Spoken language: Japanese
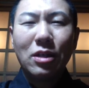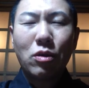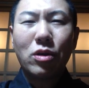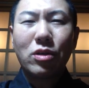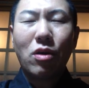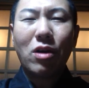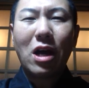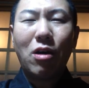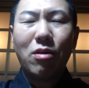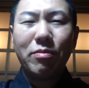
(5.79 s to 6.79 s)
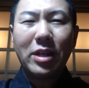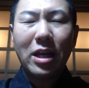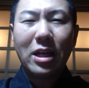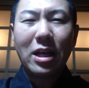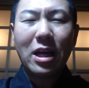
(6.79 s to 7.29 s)
この動画を見
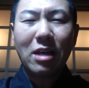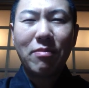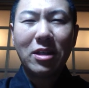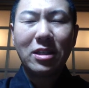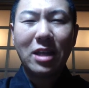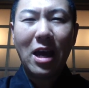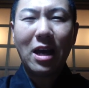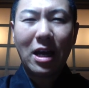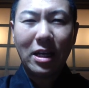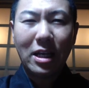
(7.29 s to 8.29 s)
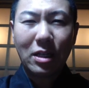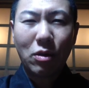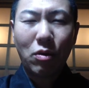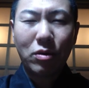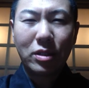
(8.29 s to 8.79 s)
ていただきましてありが
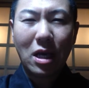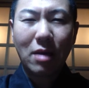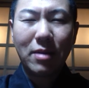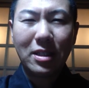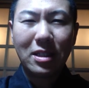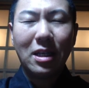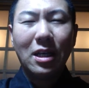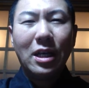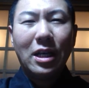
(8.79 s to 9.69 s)
とうございます。